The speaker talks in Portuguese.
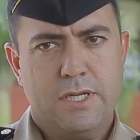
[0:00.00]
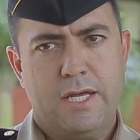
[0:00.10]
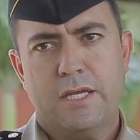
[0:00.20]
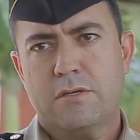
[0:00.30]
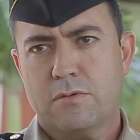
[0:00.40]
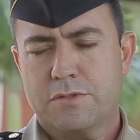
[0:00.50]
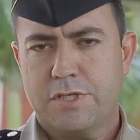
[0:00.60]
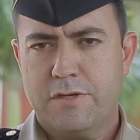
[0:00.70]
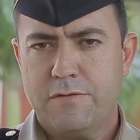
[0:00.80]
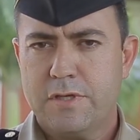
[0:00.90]
né?
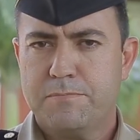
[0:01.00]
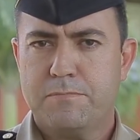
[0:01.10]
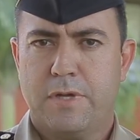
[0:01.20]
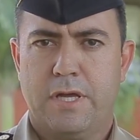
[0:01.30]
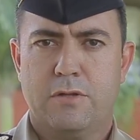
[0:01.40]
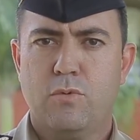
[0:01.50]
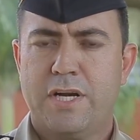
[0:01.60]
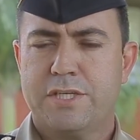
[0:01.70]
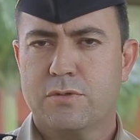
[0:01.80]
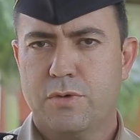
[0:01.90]
inclusive é, no
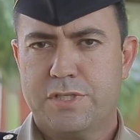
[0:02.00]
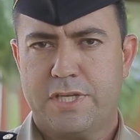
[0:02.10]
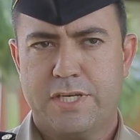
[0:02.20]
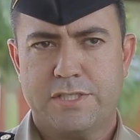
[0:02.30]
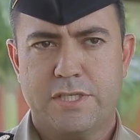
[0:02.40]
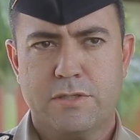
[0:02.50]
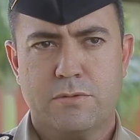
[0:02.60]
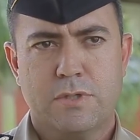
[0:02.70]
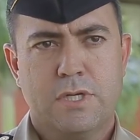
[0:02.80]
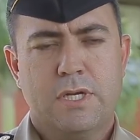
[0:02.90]
artigo
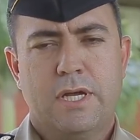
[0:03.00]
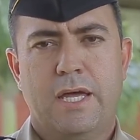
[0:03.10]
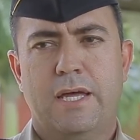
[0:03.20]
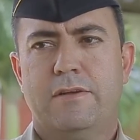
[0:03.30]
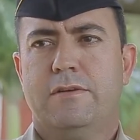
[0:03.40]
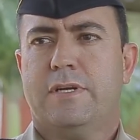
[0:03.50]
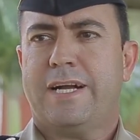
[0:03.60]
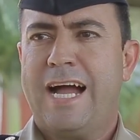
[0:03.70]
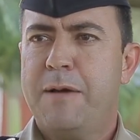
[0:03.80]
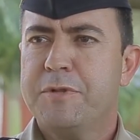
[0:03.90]
235, é,
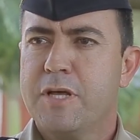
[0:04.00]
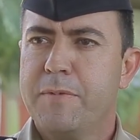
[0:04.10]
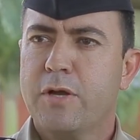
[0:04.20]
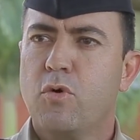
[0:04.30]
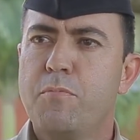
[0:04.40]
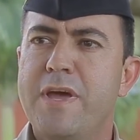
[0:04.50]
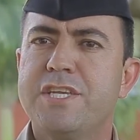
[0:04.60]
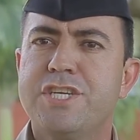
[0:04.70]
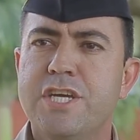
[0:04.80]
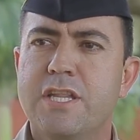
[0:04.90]
Cabe também, com
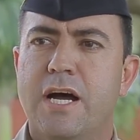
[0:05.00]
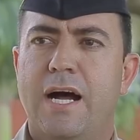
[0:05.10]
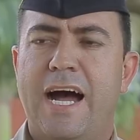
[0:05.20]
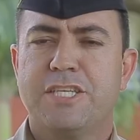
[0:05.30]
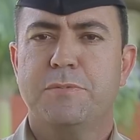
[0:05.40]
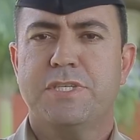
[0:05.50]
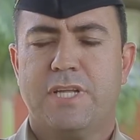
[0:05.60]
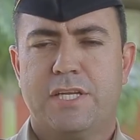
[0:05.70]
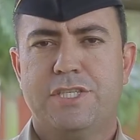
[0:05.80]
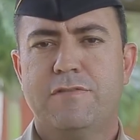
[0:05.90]
medida
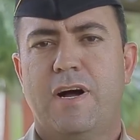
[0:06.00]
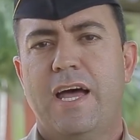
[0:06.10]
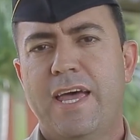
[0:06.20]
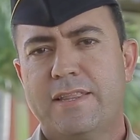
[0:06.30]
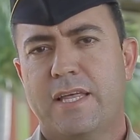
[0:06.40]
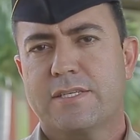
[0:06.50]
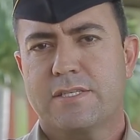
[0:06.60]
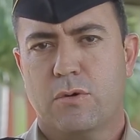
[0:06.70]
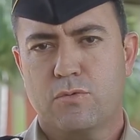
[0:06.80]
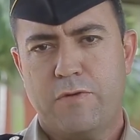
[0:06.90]
administrativa, a
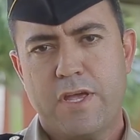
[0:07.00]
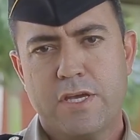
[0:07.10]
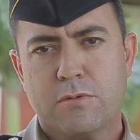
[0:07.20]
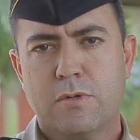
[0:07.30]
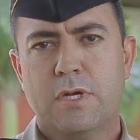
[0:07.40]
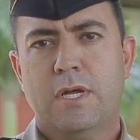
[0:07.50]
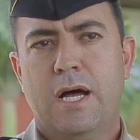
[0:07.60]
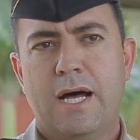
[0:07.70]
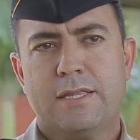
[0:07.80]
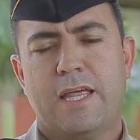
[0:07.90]
retenção do veículo
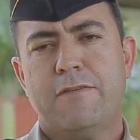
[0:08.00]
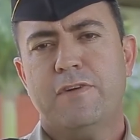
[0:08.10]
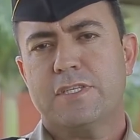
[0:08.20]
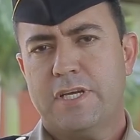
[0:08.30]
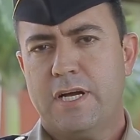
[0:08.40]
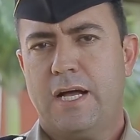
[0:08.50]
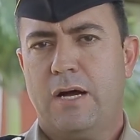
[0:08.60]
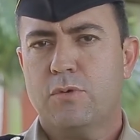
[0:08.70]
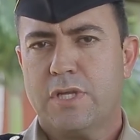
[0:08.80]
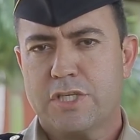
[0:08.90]
até fazer a,
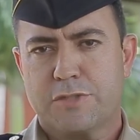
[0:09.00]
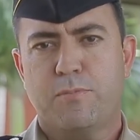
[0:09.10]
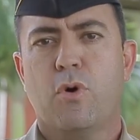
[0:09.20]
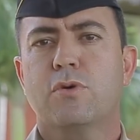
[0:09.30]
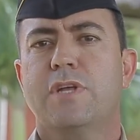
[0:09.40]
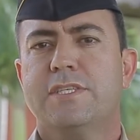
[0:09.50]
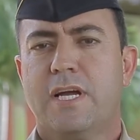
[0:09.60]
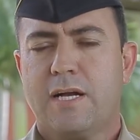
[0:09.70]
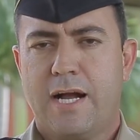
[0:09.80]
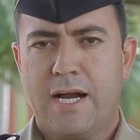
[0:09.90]
o transbordo
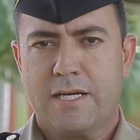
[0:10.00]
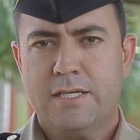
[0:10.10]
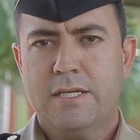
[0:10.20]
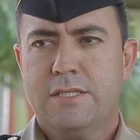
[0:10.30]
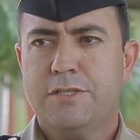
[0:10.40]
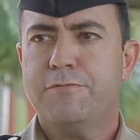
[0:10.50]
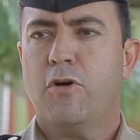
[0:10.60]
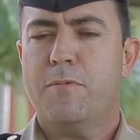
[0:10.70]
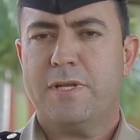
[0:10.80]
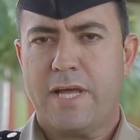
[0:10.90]
dessa carga de forma